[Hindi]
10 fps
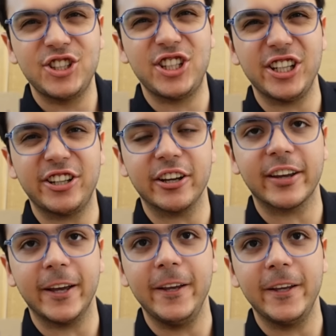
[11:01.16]
चीटर
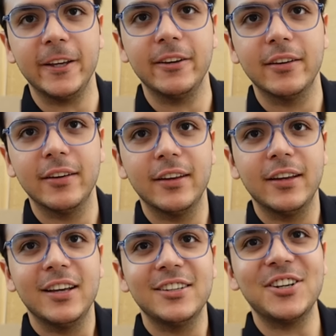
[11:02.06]
कहीं
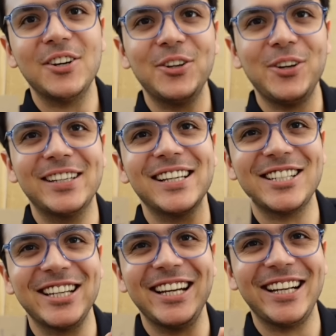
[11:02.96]
की सो नो इज अ
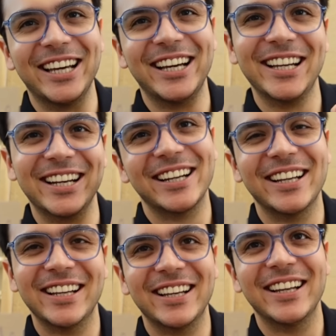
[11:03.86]
चीटर नो
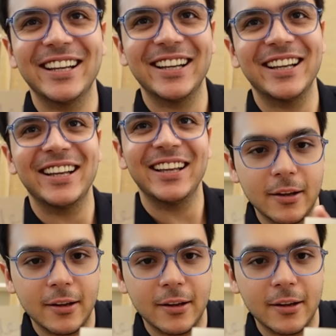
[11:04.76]
आई एम नॉट अ चीटर